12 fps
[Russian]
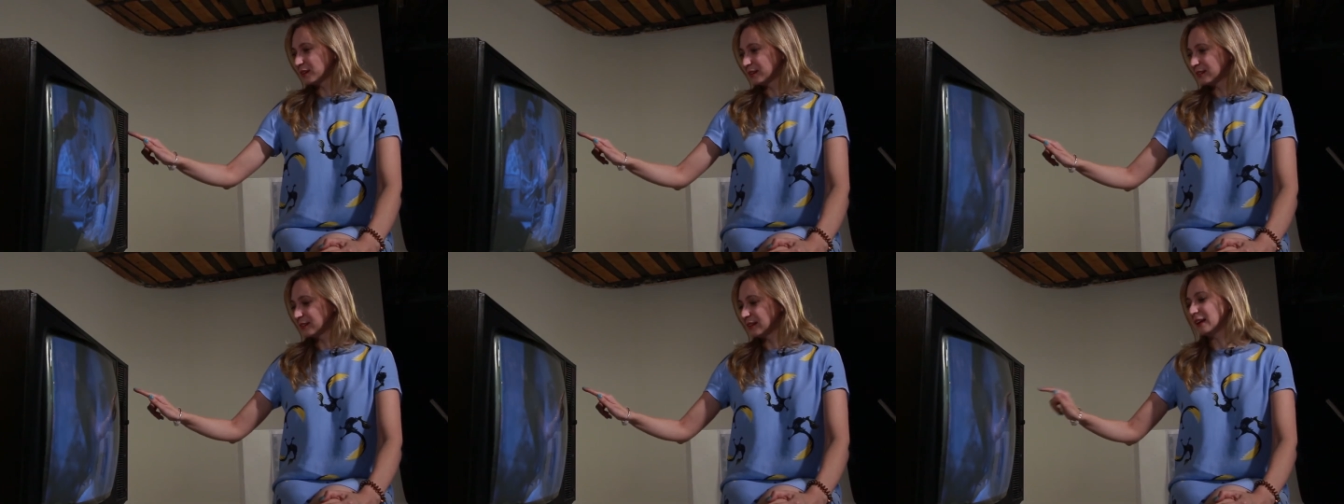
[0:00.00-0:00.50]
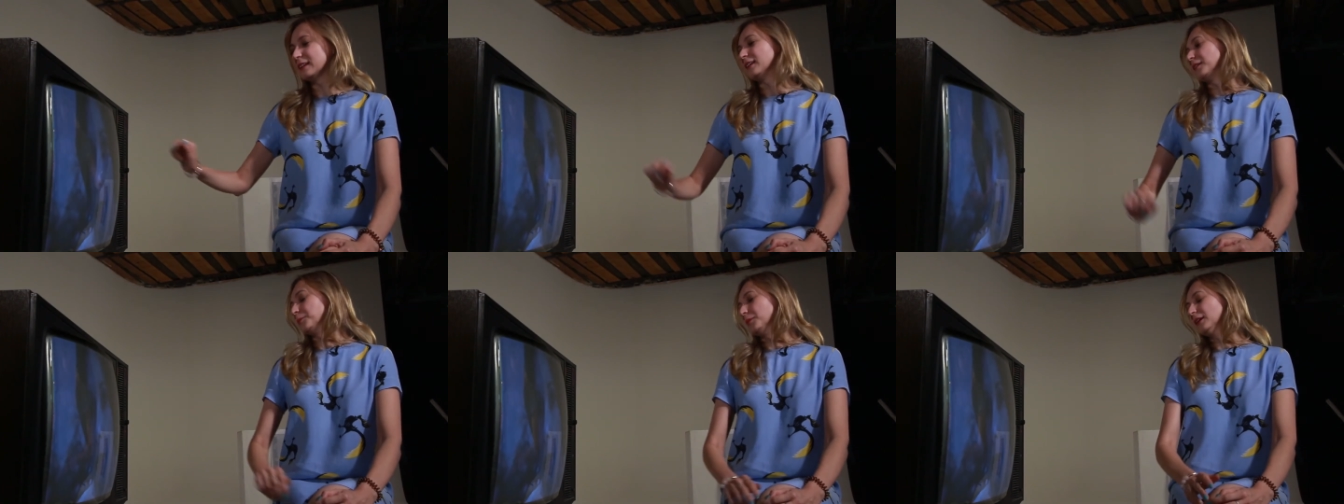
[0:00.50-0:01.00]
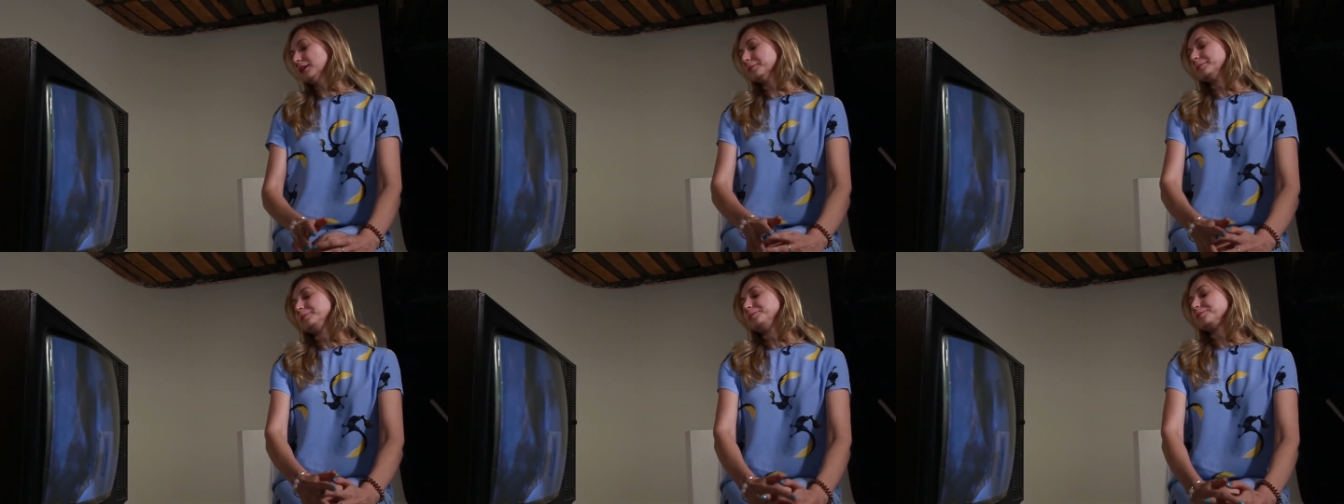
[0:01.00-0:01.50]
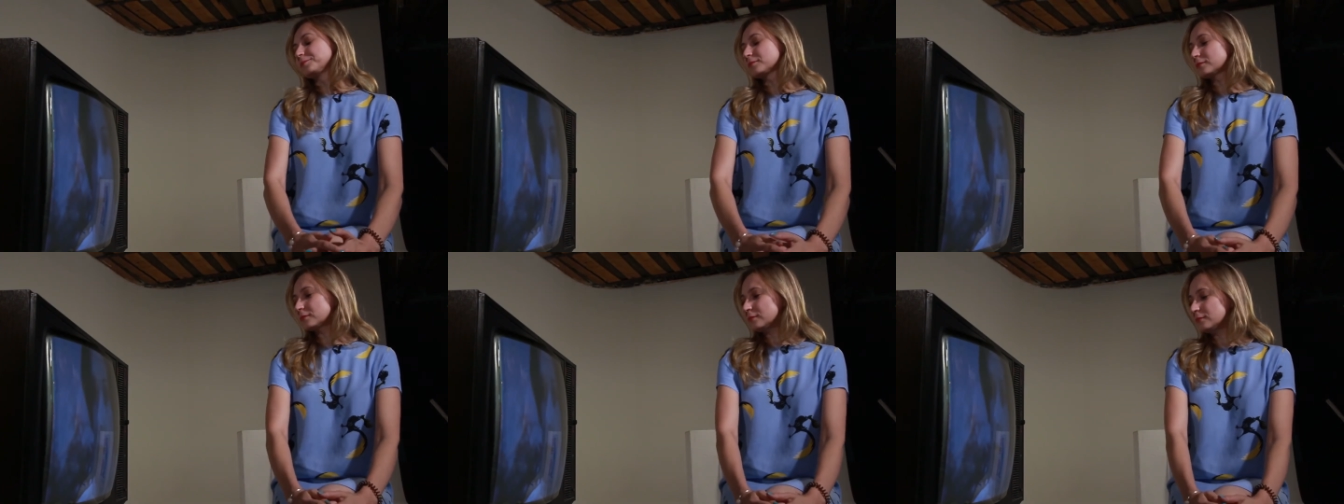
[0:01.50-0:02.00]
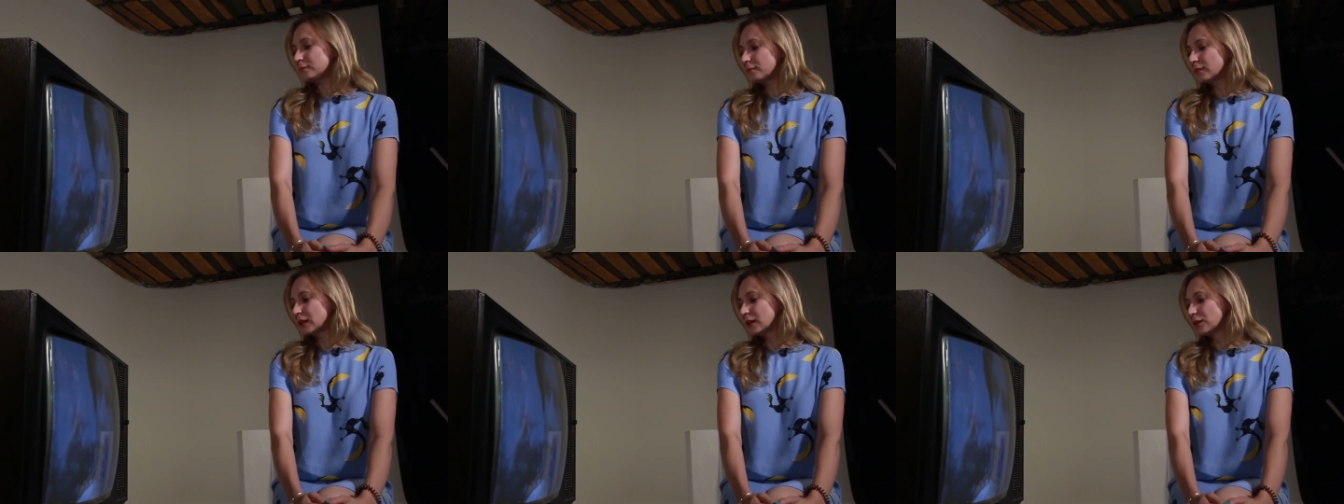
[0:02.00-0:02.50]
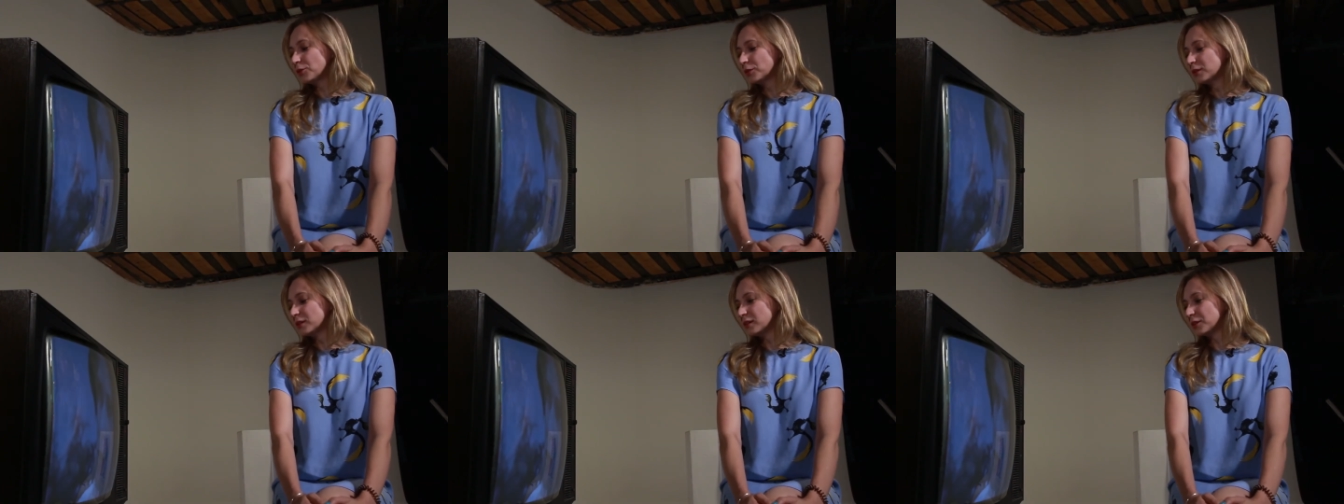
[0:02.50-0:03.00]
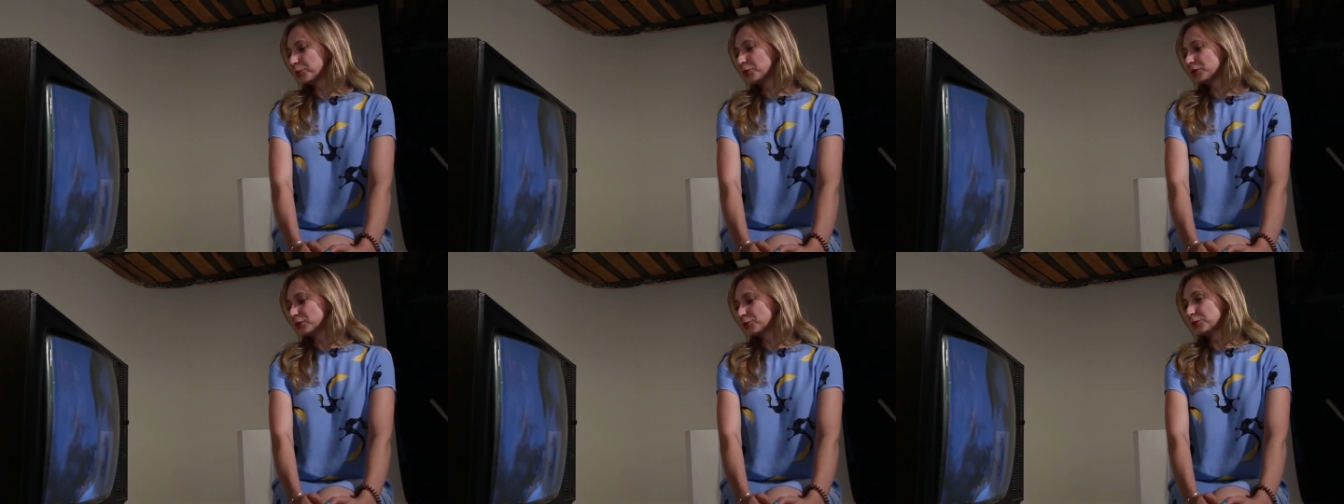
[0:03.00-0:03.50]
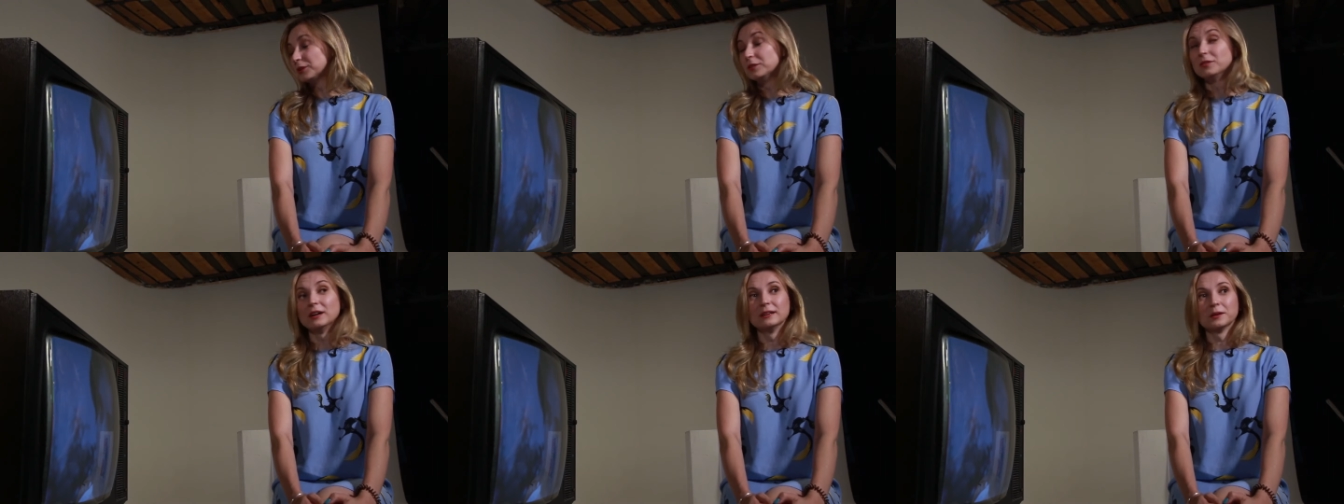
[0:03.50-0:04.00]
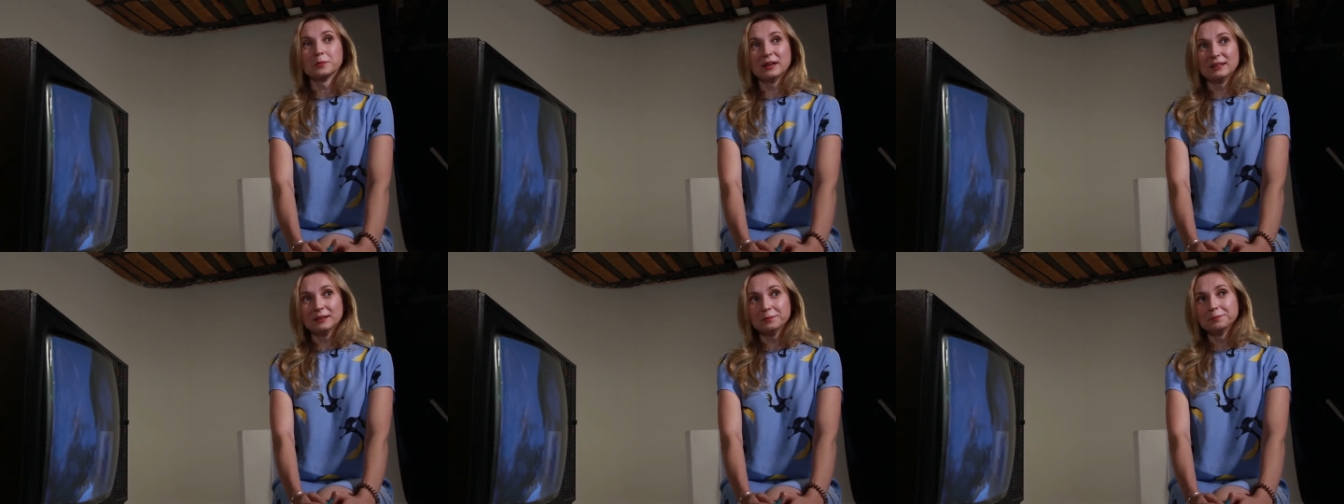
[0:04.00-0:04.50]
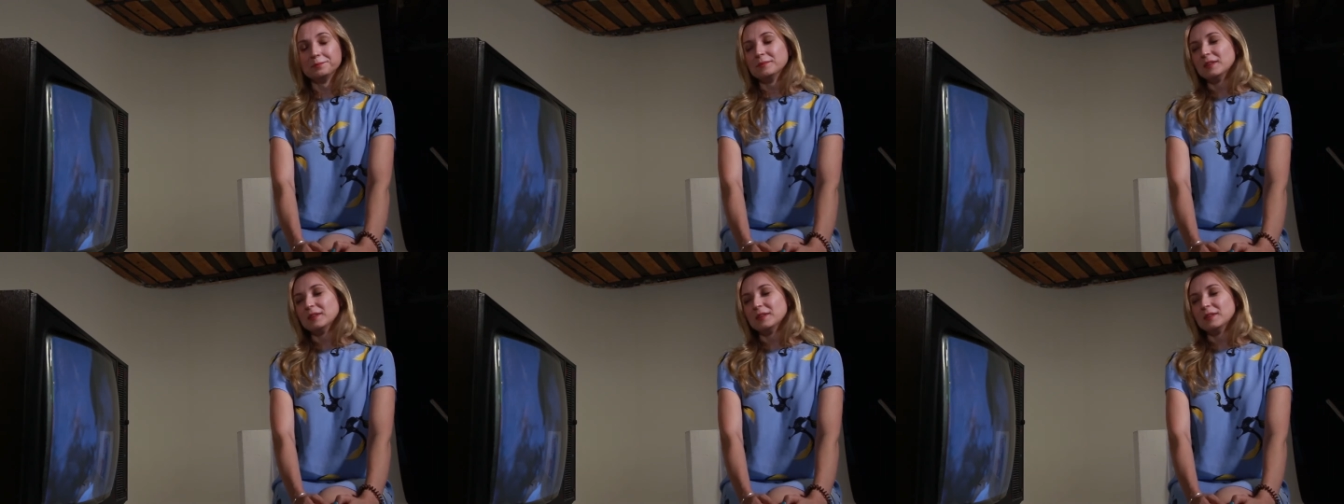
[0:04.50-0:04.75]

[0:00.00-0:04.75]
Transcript: горизонтально они были. Он работал года два нормально,